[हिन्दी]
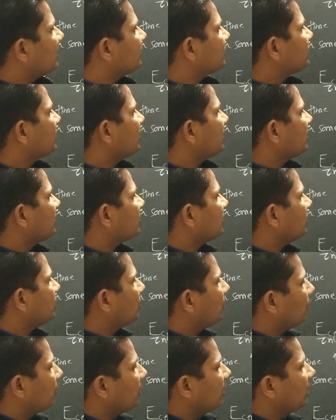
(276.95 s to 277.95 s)
कंसनट्रेशन
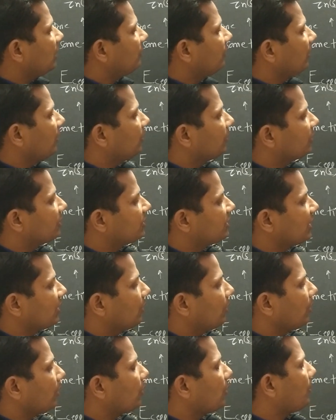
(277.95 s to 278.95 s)
दोनों इक्वल होगी
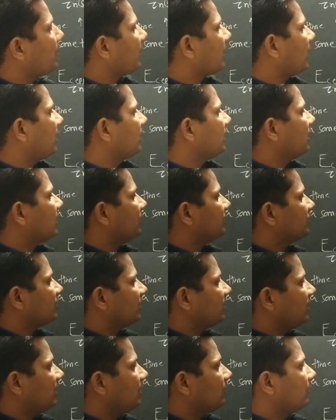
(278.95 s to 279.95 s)
जिंक और कॉपर आयन की
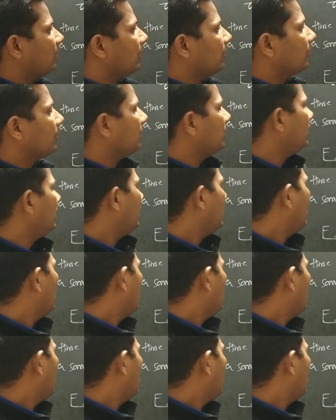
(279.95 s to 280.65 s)
कंसनट्रेशन इक्वल होगी